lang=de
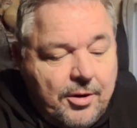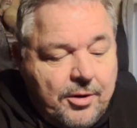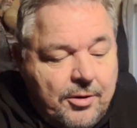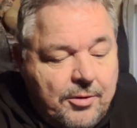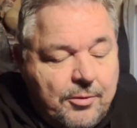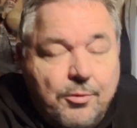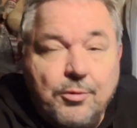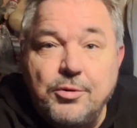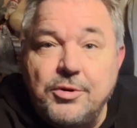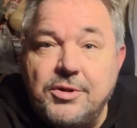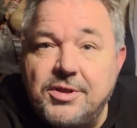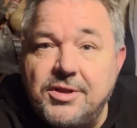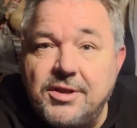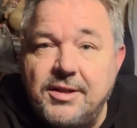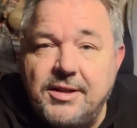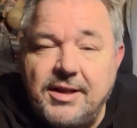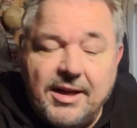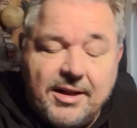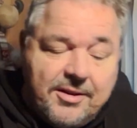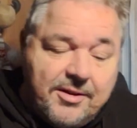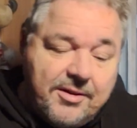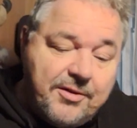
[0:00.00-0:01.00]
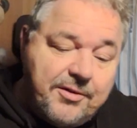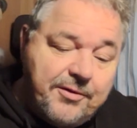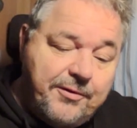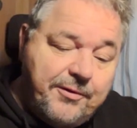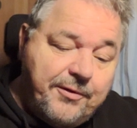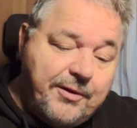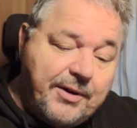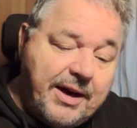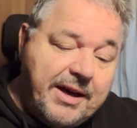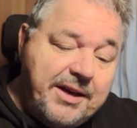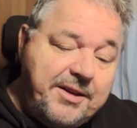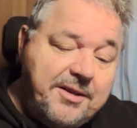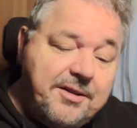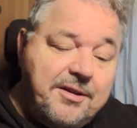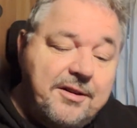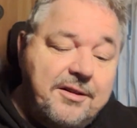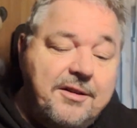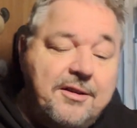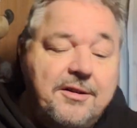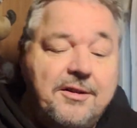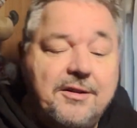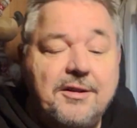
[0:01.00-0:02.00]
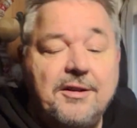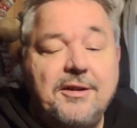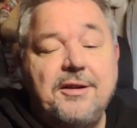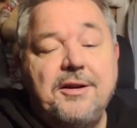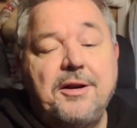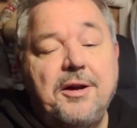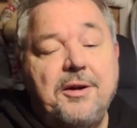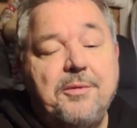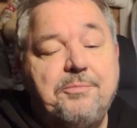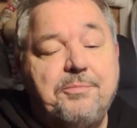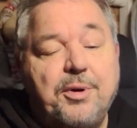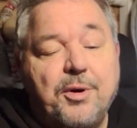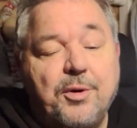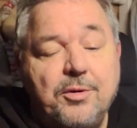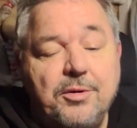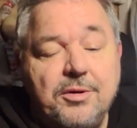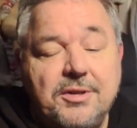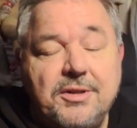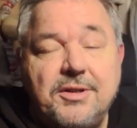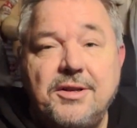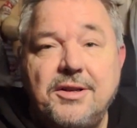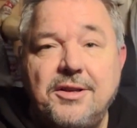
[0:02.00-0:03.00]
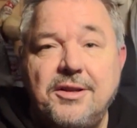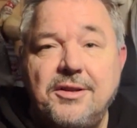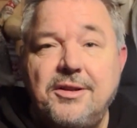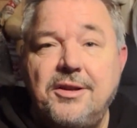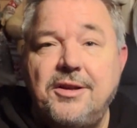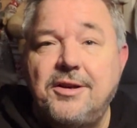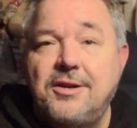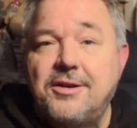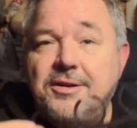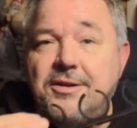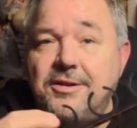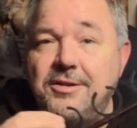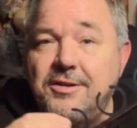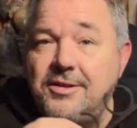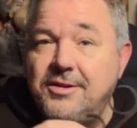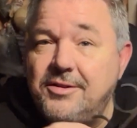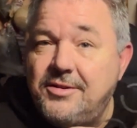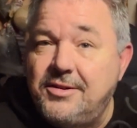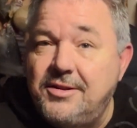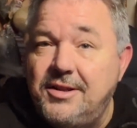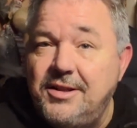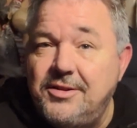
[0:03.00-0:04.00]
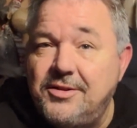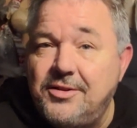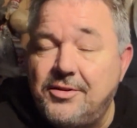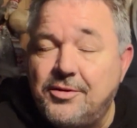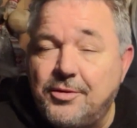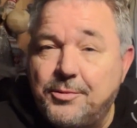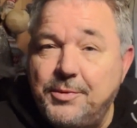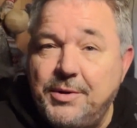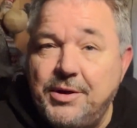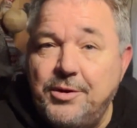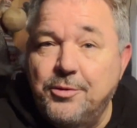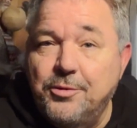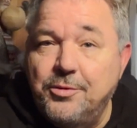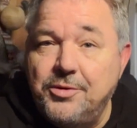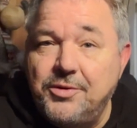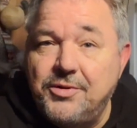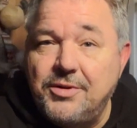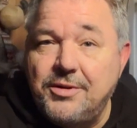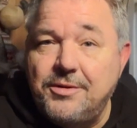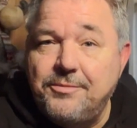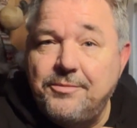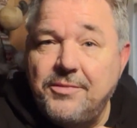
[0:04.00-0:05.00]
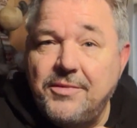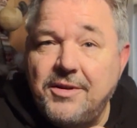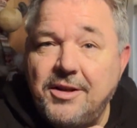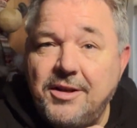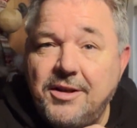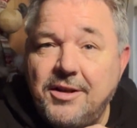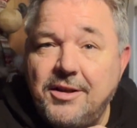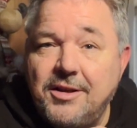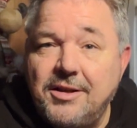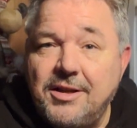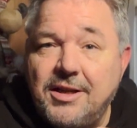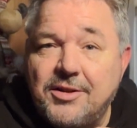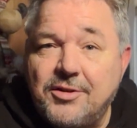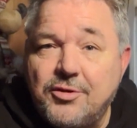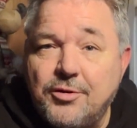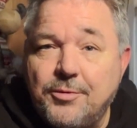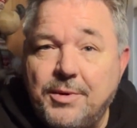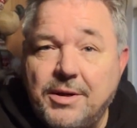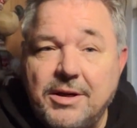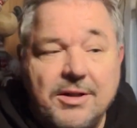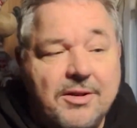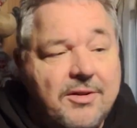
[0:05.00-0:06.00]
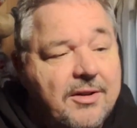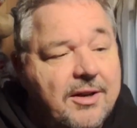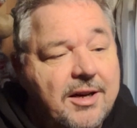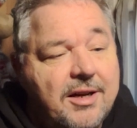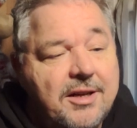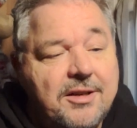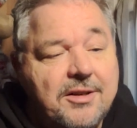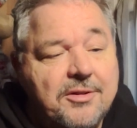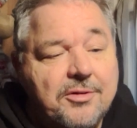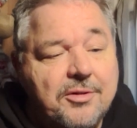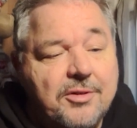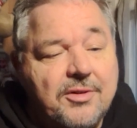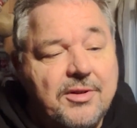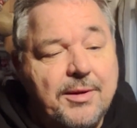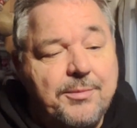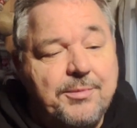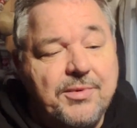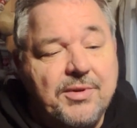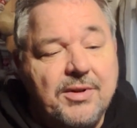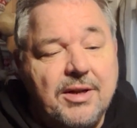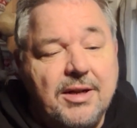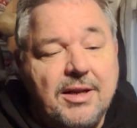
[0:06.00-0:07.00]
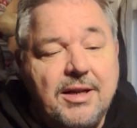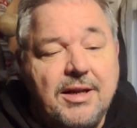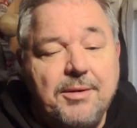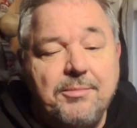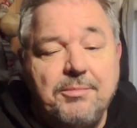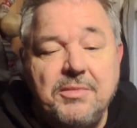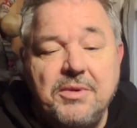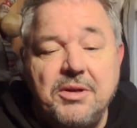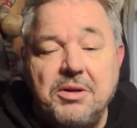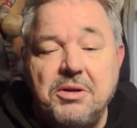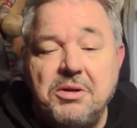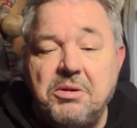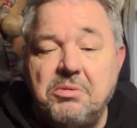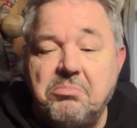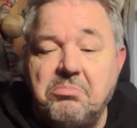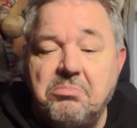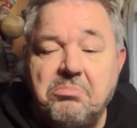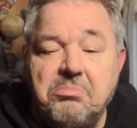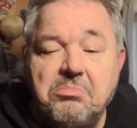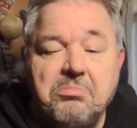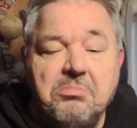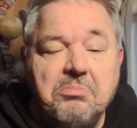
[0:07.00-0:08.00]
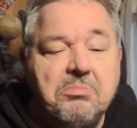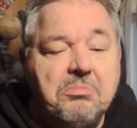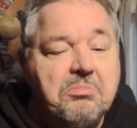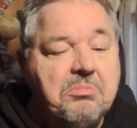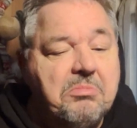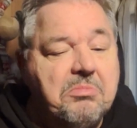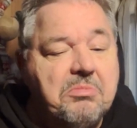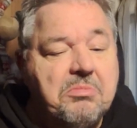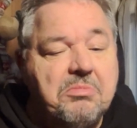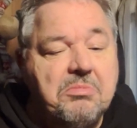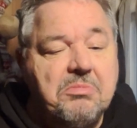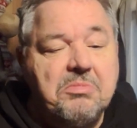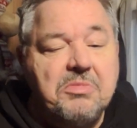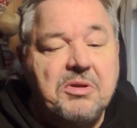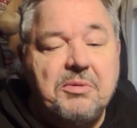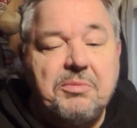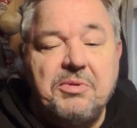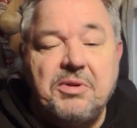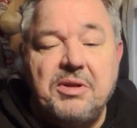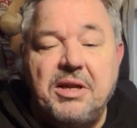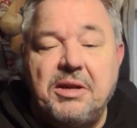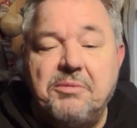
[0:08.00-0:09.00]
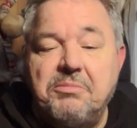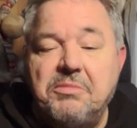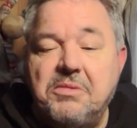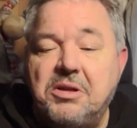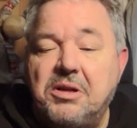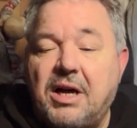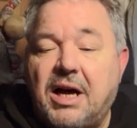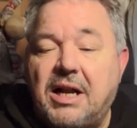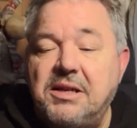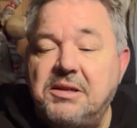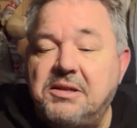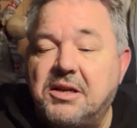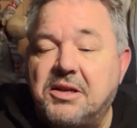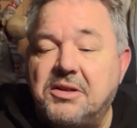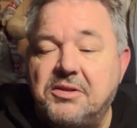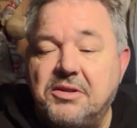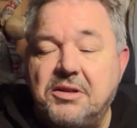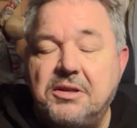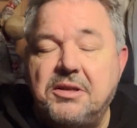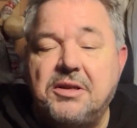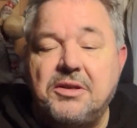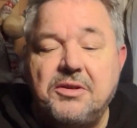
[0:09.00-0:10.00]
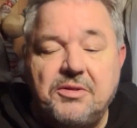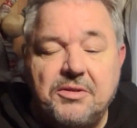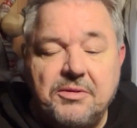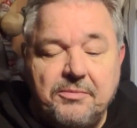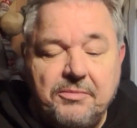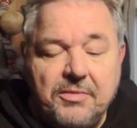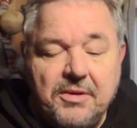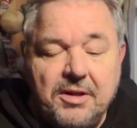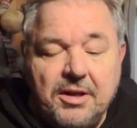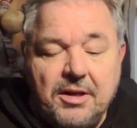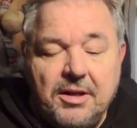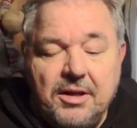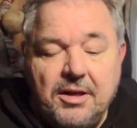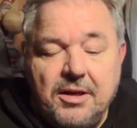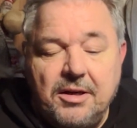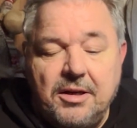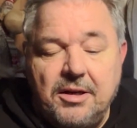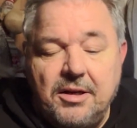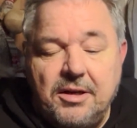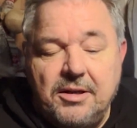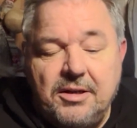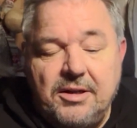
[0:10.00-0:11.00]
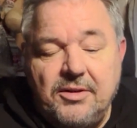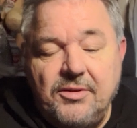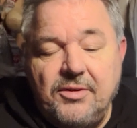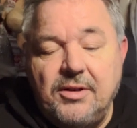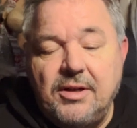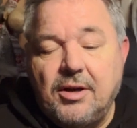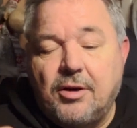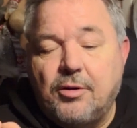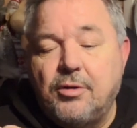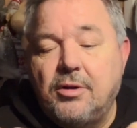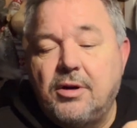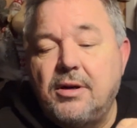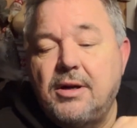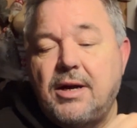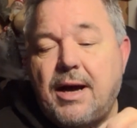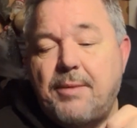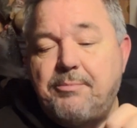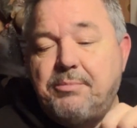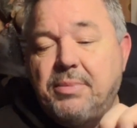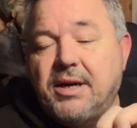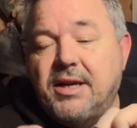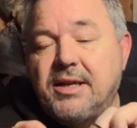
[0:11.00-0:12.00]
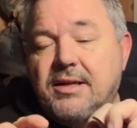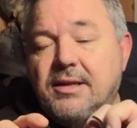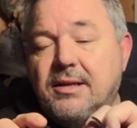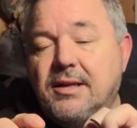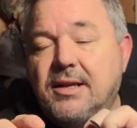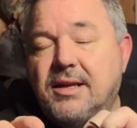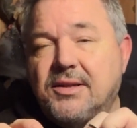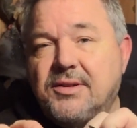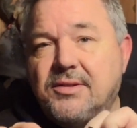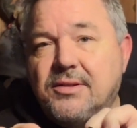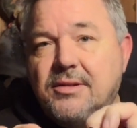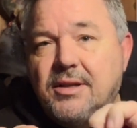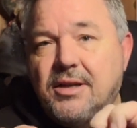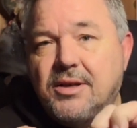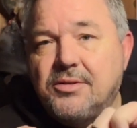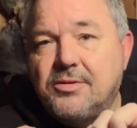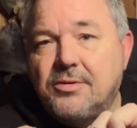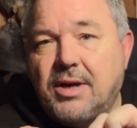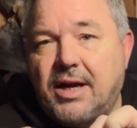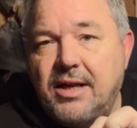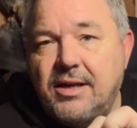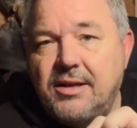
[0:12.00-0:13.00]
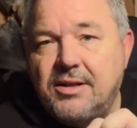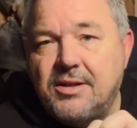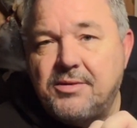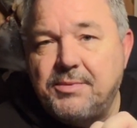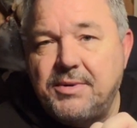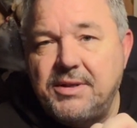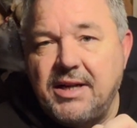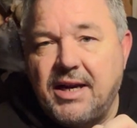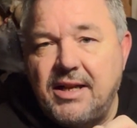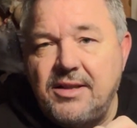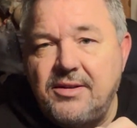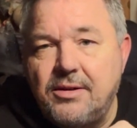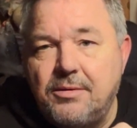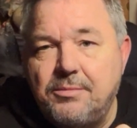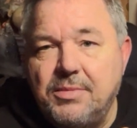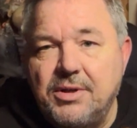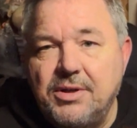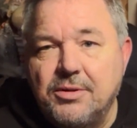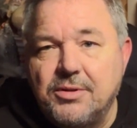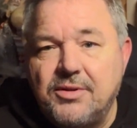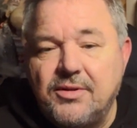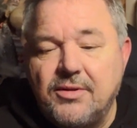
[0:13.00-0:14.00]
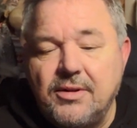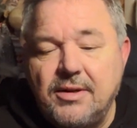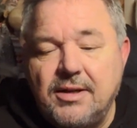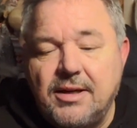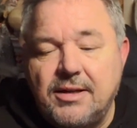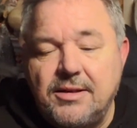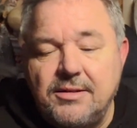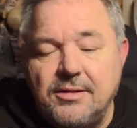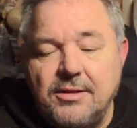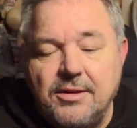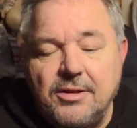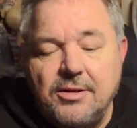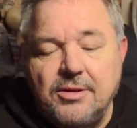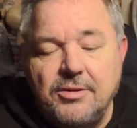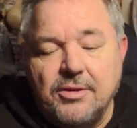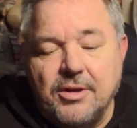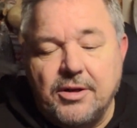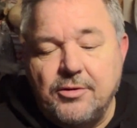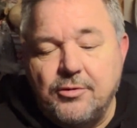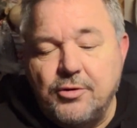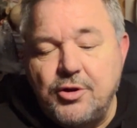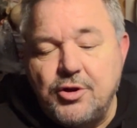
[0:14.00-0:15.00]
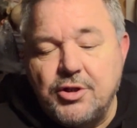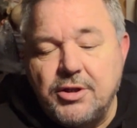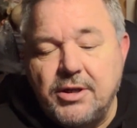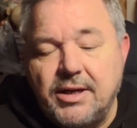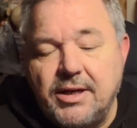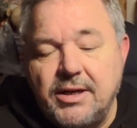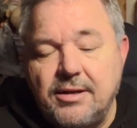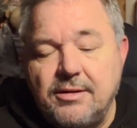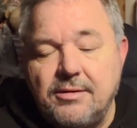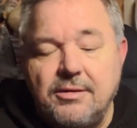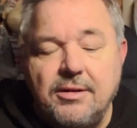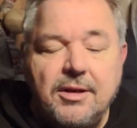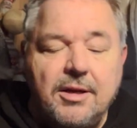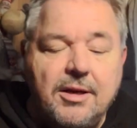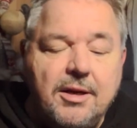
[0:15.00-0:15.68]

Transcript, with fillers: Gut, der zweite äh, Punkt äh, ist dieses ominöse. Ich hatte es schon mal gezeigt. So ein selbstklebende selbstklebende Halter sind das, äh, die sich auch brechen lassen. Also ein, dass man die einzeln benutzen kann oder durchschneiden.